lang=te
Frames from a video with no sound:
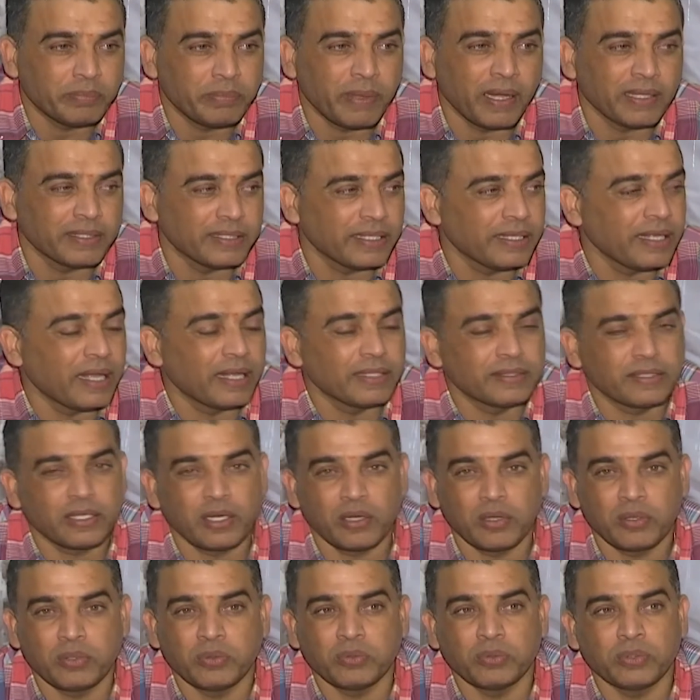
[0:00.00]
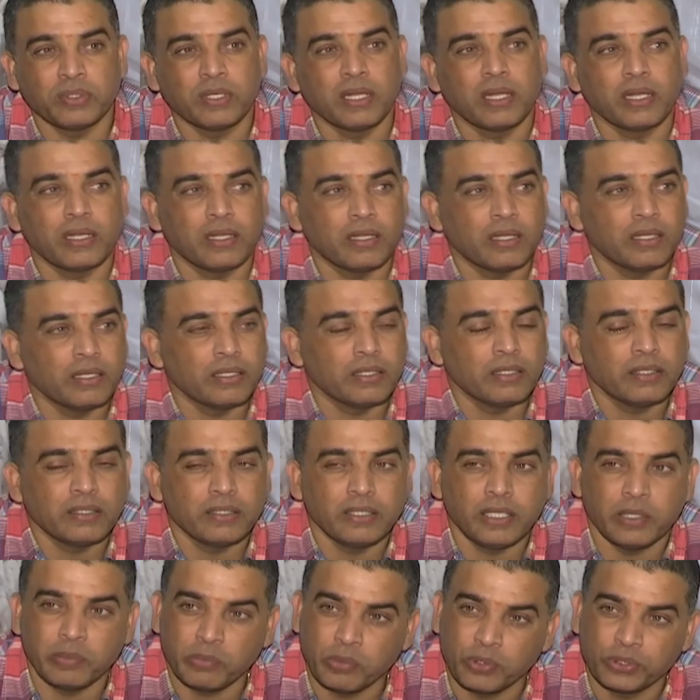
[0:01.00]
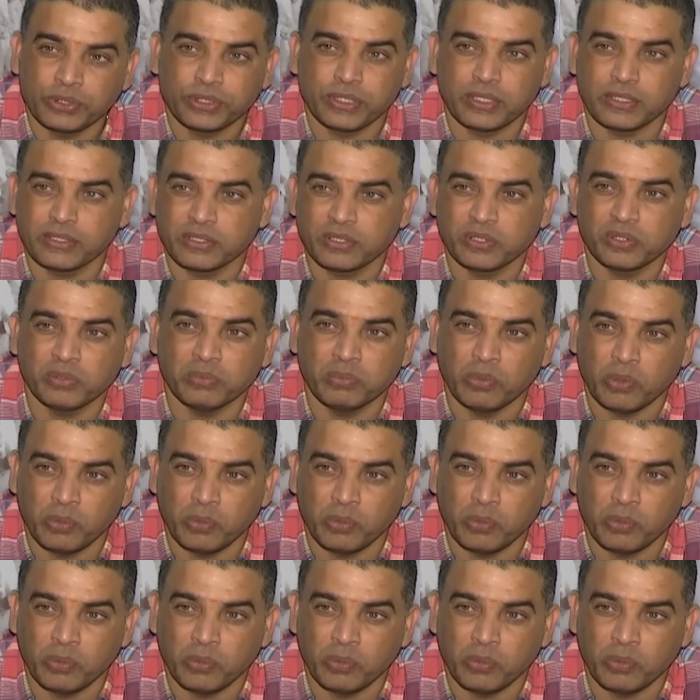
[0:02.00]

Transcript: పాదయాత్రలో ఉన్న ఎమోషన్స్